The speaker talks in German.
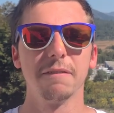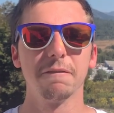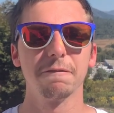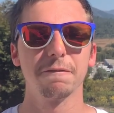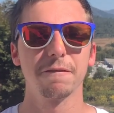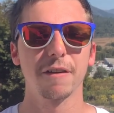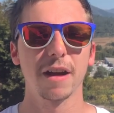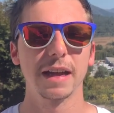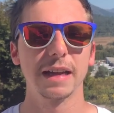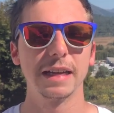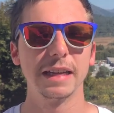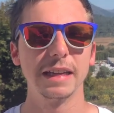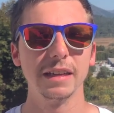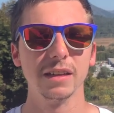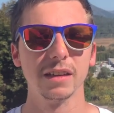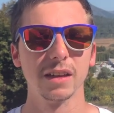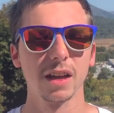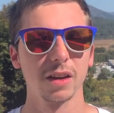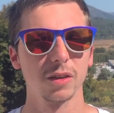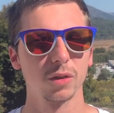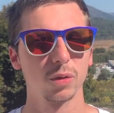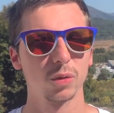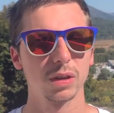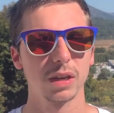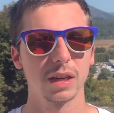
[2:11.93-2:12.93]

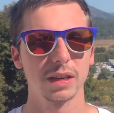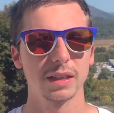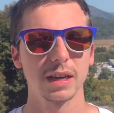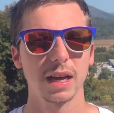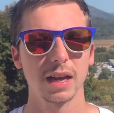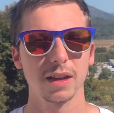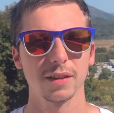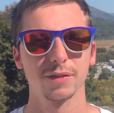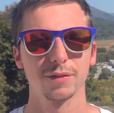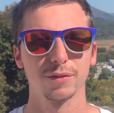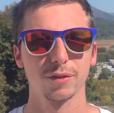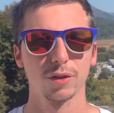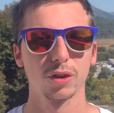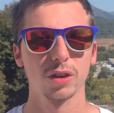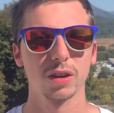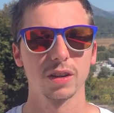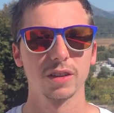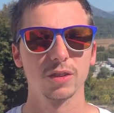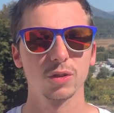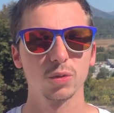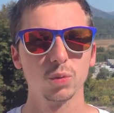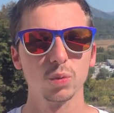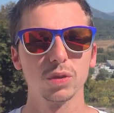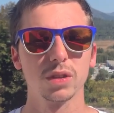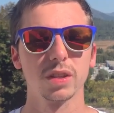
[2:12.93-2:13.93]
verhindern oder da ein
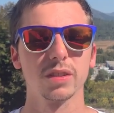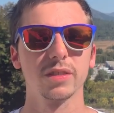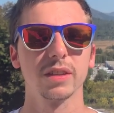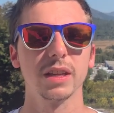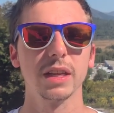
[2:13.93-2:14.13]
wirklich gutes